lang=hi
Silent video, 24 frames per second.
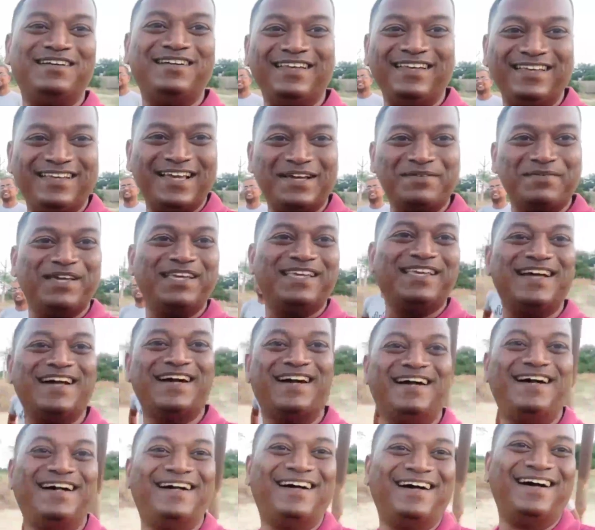ठीक है भैया
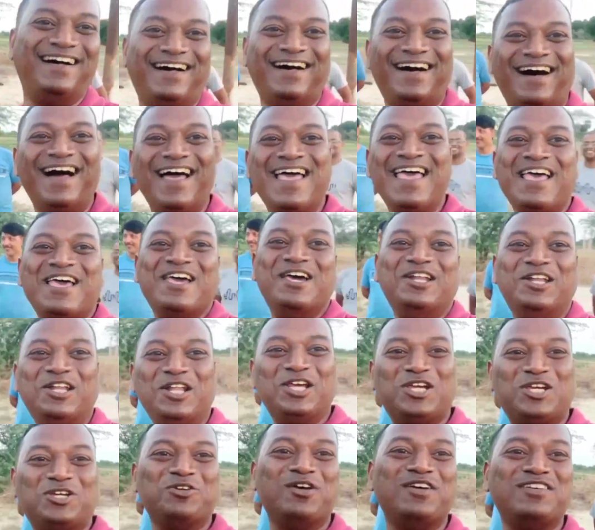
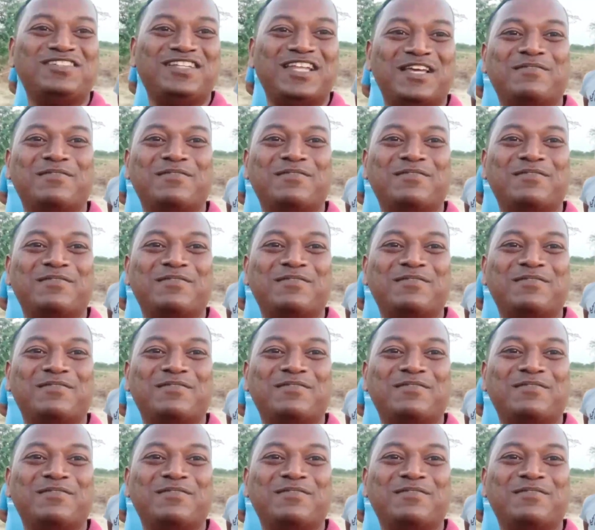रिक्वेस्ट